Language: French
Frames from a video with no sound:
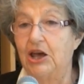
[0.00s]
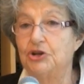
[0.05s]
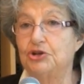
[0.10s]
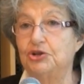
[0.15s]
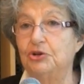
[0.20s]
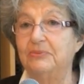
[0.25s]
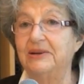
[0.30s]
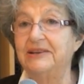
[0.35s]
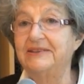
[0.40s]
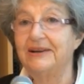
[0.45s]

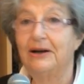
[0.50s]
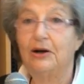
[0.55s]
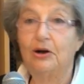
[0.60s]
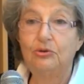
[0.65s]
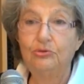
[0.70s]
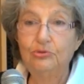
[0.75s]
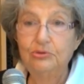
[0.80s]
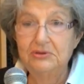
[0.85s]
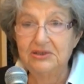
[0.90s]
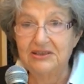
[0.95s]
je mettais en
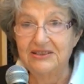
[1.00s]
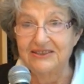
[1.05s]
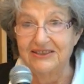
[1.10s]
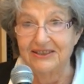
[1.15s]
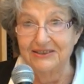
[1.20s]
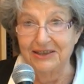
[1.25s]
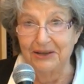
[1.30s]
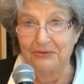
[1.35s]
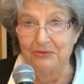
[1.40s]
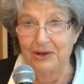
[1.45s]
route ces
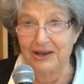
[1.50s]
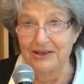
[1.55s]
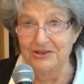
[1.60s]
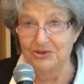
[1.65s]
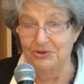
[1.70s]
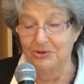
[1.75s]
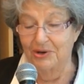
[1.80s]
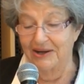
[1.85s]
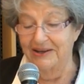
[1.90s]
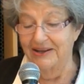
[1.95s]

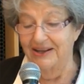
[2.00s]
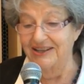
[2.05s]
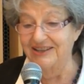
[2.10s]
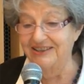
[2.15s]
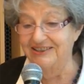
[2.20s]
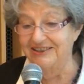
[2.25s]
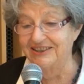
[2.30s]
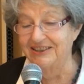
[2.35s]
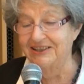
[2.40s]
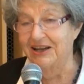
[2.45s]
centrifugations
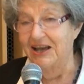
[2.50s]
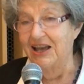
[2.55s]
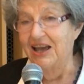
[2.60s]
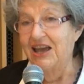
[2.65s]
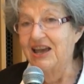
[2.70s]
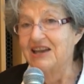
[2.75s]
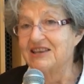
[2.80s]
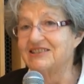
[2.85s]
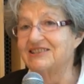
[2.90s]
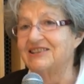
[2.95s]
analytiques
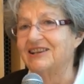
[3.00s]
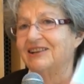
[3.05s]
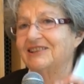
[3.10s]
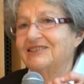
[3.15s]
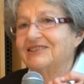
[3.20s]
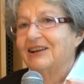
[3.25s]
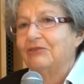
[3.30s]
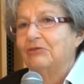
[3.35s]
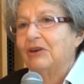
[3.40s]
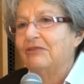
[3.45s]

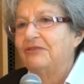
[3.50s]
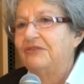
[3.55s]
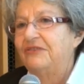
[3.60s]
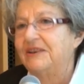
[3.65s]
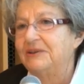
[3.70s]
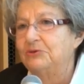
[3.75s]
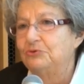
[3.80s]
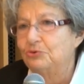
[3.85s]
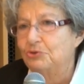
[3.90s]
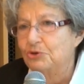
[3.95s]
sans avoir
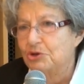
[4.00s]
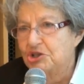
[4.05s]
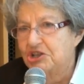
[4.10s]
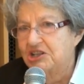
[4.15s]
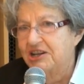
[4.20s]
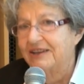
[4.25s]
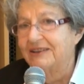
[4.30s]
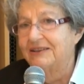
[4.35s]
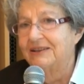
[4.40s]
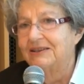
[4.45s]
fait tout le
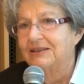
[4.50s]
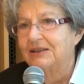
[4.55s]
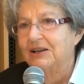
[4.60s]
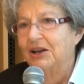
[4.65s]
check